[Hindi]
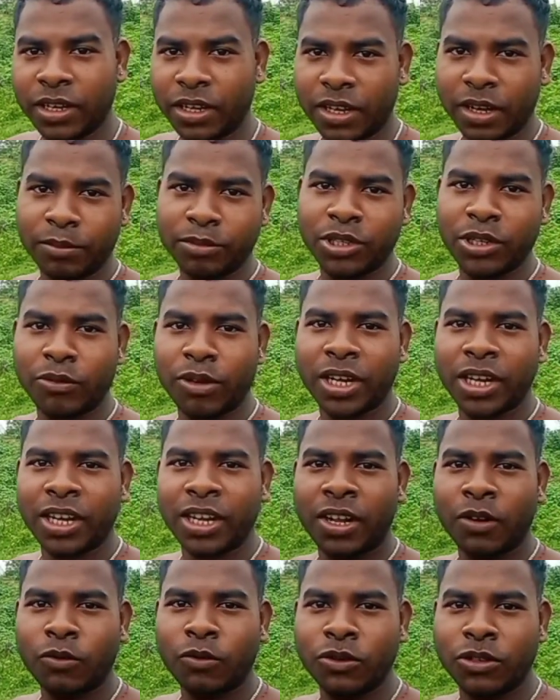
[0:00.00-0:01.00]
गमछी
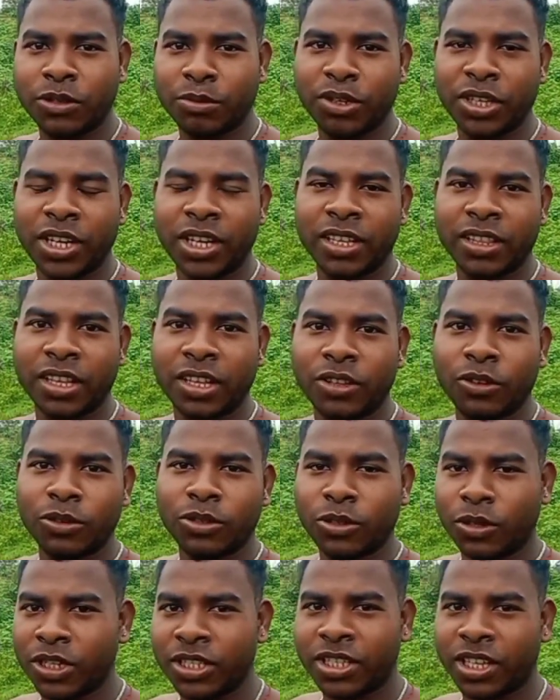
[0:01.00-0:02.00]
वगैरह कुछ भी नहीं था
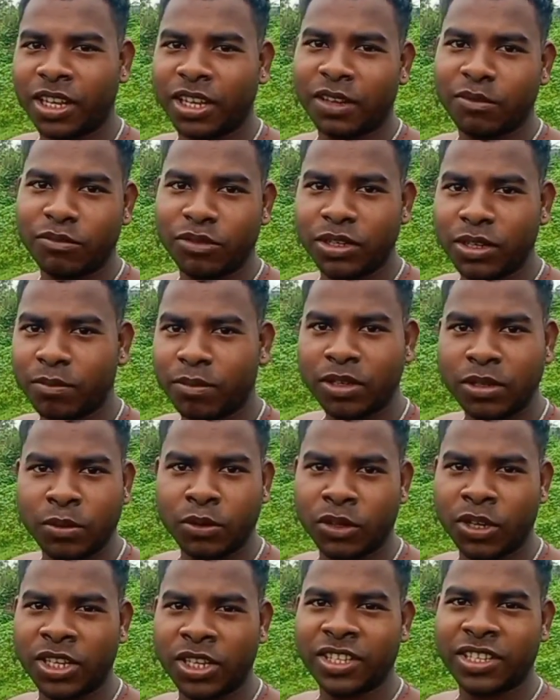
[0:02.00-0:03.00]
दोस्तों इसीलिए मुझे
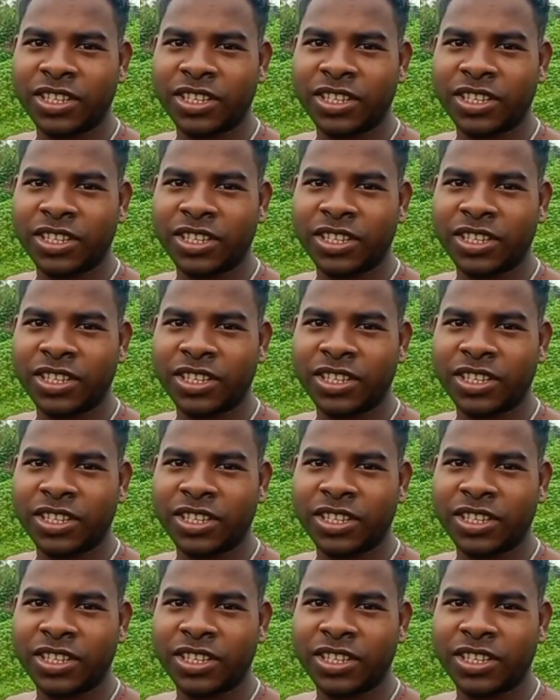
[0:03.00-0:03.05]
मजबूरन